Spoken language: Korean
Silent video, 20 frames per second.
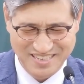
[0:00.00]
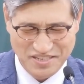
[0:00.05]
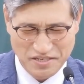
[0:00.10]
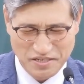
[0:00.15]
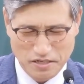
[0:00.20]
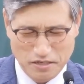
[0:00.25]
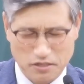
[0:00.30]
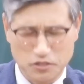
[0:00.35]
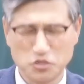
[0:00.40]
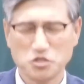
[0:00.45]

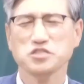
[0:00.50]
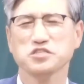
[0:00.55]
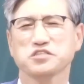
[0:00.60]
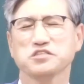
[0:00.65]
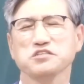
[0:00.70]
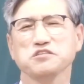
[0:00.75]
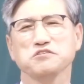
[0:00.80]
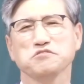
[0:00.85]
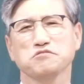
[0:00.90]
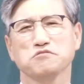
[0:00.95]
어찌됐든
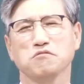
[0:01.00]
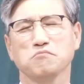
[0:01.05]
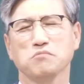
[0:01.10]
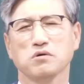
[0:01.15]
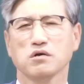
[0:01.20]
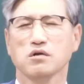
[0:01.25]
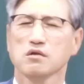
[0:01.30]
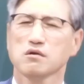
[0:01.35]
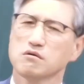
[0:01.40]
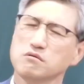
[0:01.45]
저는요,
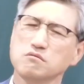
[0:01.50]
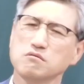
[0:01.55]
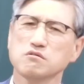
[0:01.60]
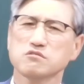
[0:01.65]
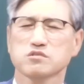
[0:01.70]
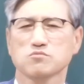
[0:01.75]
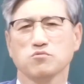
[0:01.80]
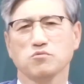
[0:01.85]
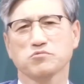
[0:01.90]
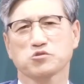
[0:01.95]
그런
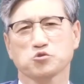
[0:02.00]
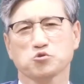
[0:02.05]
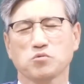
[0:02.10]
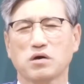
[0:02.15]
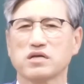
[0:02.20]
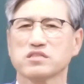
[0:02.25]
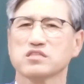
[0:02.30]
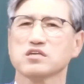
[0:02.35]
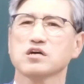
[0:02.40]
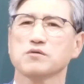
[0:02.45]
것을 보면서 좀
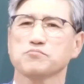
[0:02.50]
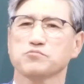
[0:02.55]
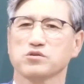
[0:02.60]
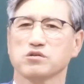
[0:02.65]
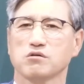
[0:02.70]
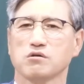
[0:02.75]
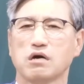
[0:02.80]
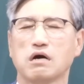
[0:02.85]
안타깝더라고.